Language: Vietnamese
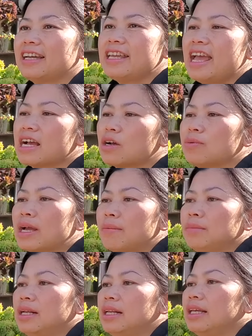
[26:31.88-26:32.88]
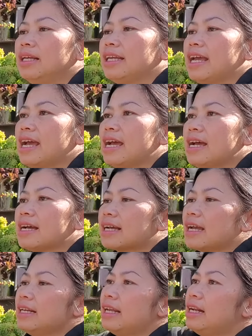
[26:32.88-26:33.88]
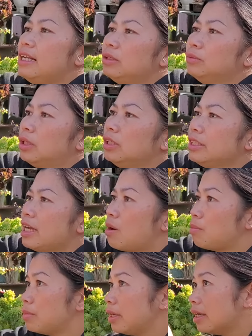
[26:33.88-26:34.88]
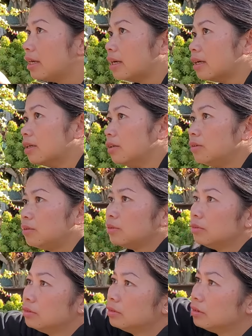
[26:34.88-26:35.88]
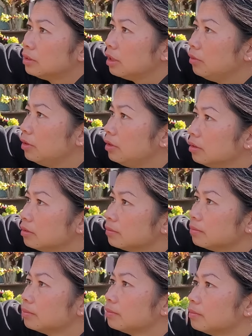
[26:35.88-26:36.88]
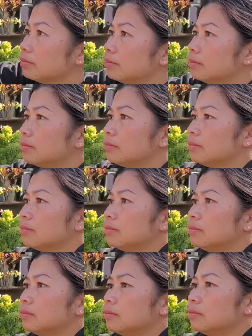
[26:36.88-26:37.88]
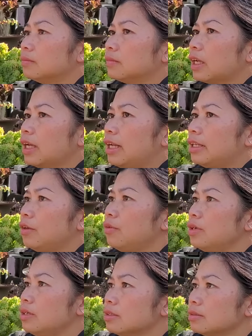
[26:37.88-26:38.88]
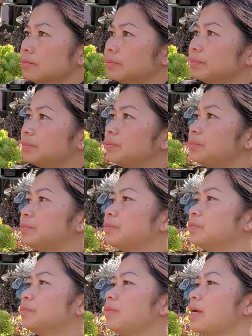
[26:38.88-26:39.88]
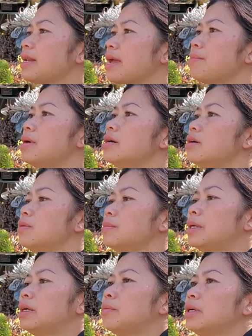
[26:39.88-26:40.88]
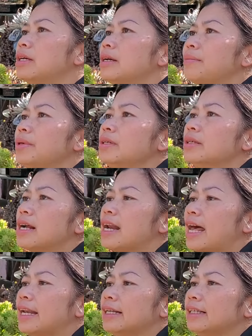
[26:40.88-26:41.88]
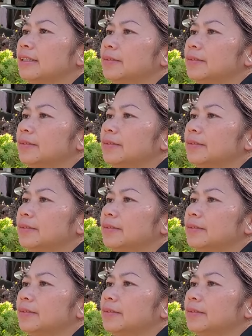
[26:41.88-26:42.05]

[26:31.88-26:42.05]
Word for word: ở nhà cùng ngắm với liên nha cây này liên cũng tự trồng nha Ôi. xây xây cây này thiếu nước cái này mưa mình không có đem đưa ra lạnh